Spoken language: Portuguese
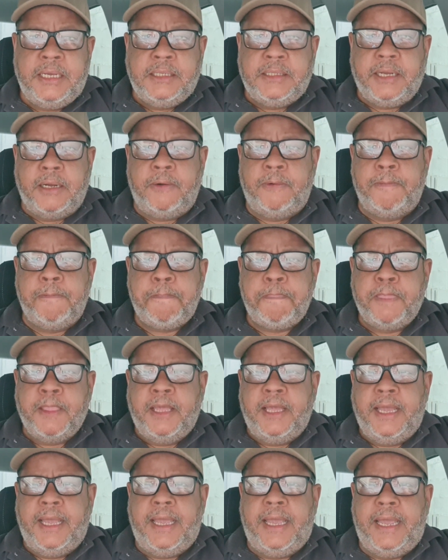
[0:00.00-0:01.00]
Então,
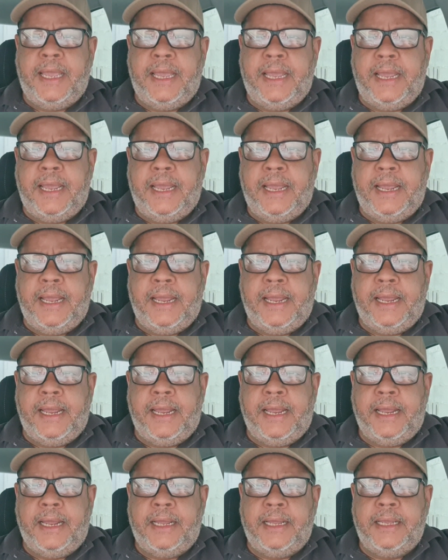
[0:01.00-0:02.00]

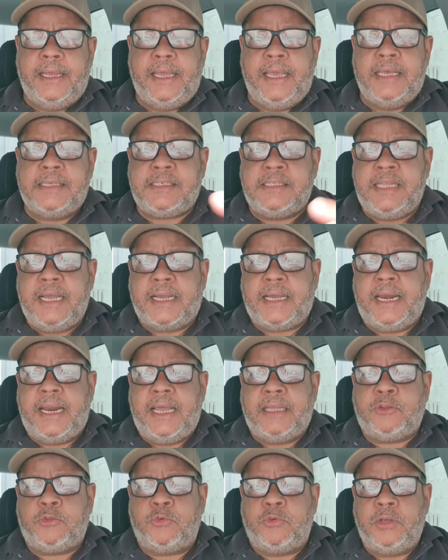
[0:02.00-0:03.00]
é, esse
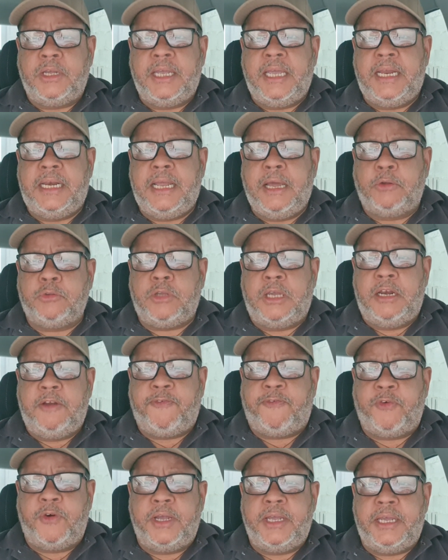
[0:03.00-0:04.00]
decreto, ele, ele
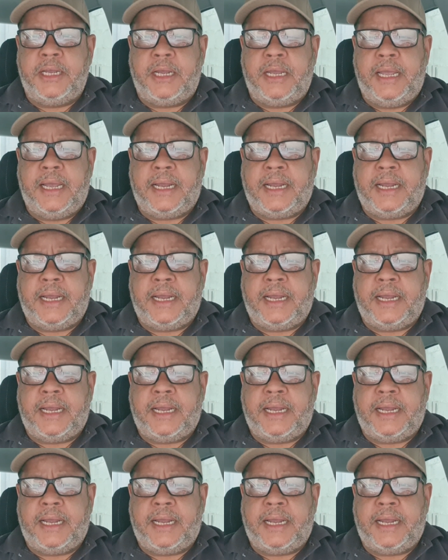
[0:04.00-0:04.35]
foi é,